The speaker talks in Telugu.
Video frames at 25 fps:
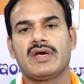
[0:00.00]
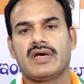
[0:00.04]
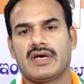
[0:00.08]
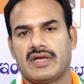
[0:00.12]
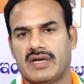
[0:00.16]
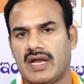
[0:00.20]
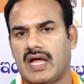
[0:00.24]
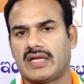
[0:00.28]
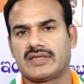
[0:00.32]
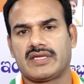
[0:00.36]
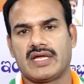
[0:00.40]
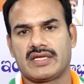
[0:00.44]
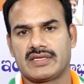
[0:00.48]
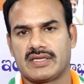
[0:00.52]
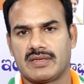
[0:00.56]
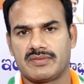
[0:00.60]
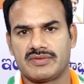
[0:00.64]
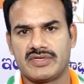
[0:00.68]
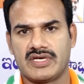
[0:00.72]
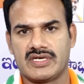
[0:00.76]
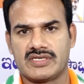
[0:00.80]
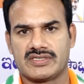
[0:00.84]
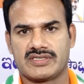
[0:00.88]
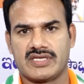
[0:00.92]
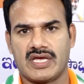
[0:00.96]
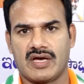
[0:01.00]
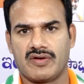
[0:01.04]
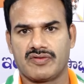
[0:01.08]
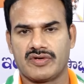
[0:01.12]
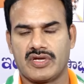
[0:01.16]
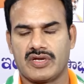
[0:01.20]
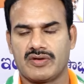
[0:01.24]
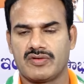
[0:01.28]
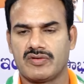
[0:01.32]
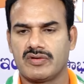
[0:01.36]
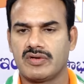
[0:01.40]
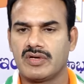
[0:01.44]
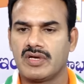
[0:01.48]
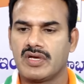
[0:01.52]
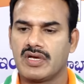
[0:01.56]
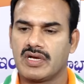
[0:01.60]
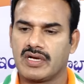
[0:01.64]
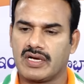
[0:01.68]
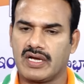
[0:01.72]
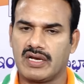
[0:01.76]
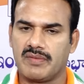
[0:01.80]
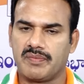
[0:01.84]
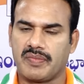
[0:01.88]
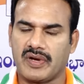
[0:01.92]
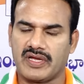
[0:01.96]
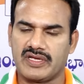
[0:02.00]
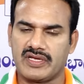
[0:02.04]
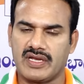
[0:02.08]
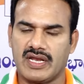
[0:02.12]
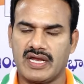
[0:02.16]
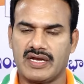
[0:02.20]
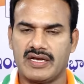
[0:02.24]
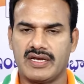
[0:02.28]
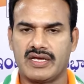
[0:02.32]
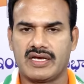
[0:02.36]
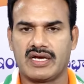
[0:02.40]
రాద్ధాంతం చేస్తూ ఉన్నారు కానీ ప్రజలు అన్నీ